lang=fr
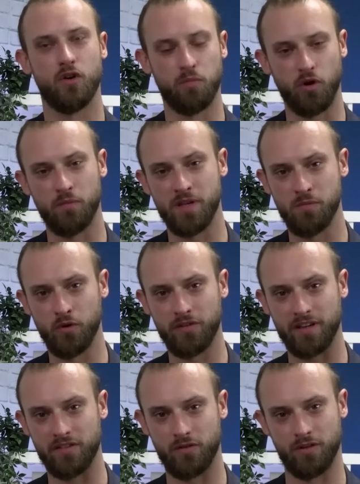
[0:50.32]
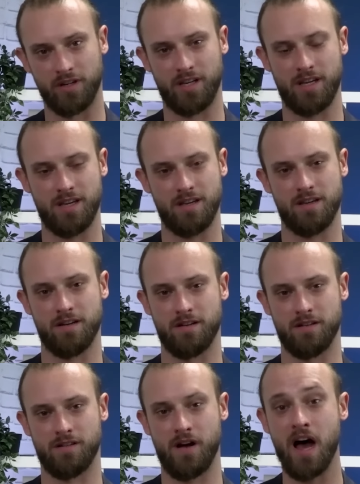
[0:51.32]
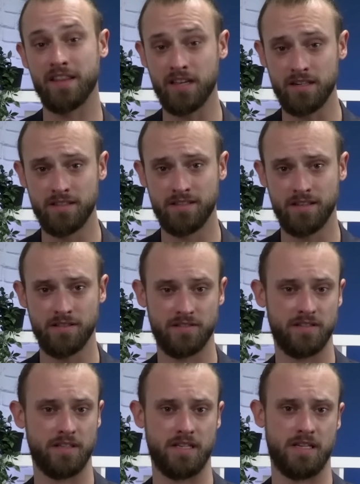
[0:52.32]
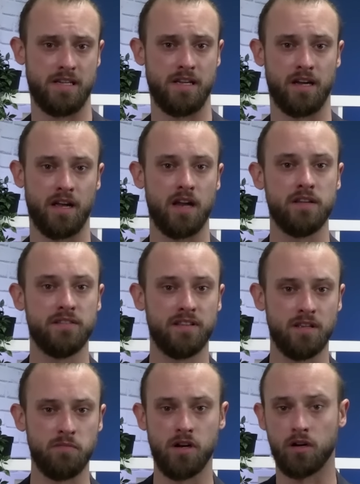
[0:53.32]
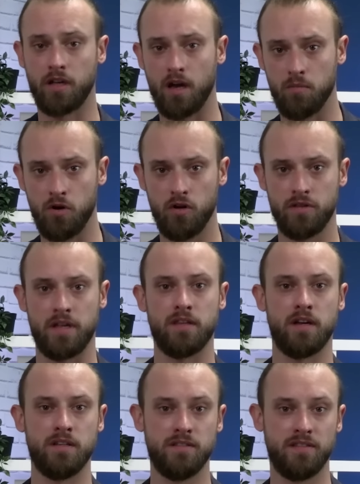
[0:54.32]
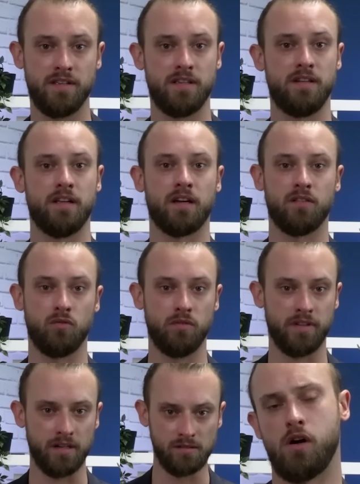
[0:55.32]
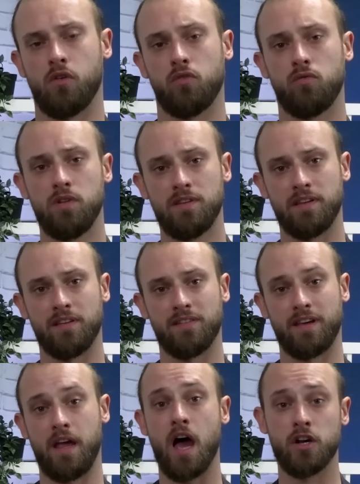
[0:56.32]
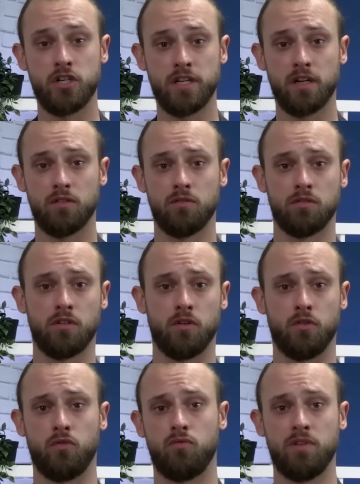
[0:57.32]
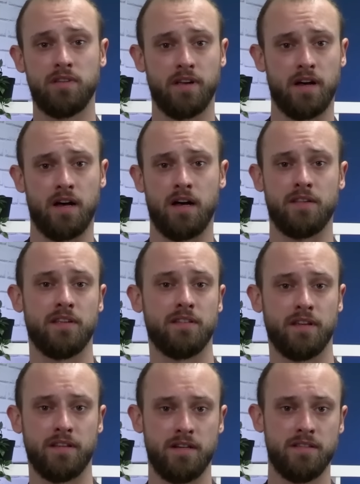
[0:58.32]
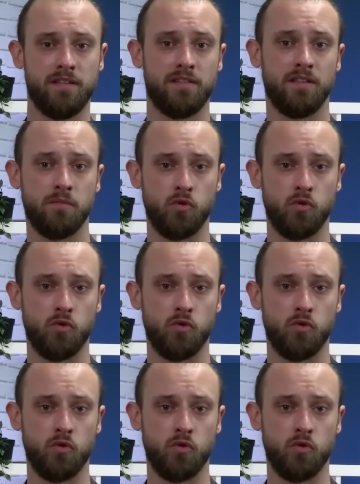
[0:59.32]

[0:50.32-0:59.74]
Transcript: Le premier mot, ça serait euh, analyser, c'est réaliser des bilans carbone, analyser les résultats. Ensuite, ça serait agir, donc euh, suite à, cette analyse et ces